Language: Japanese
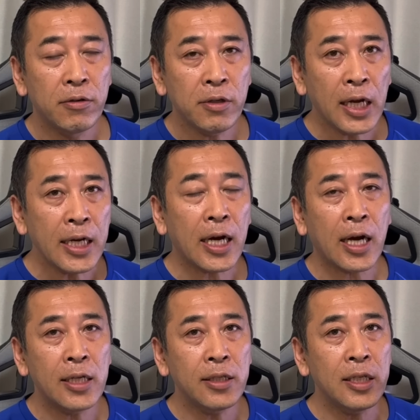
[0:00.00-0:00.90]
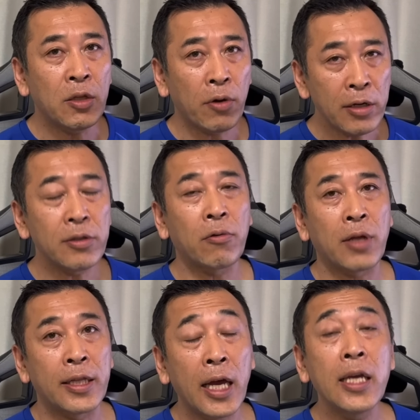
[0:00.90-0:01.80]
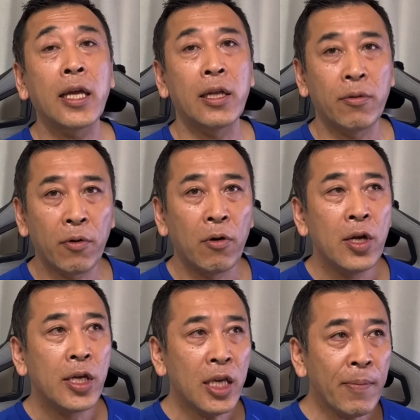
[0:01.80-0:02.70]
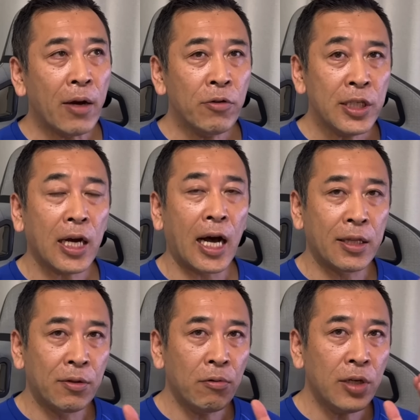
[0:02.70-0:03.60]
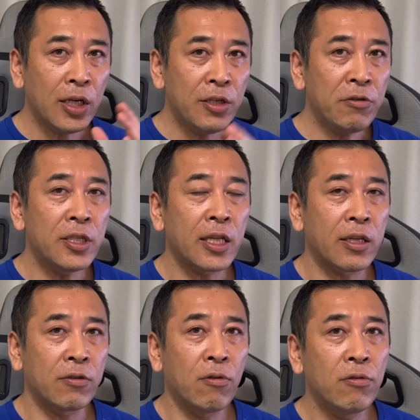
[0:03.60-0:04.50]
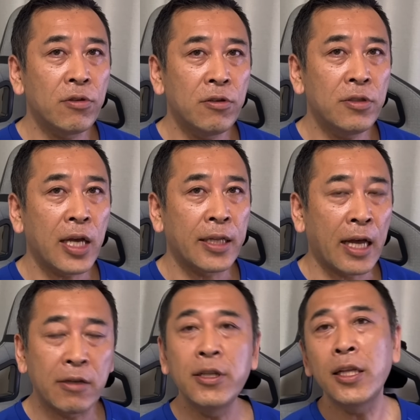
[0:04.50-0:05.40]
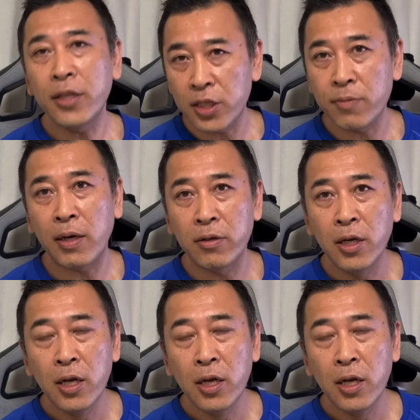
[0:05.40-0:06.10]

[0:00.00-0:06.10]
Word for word: ウクライナが完全に取れるってことはないけれども、今ロシアが圧倒的に優位になっている航空優勢がなくなってしまう。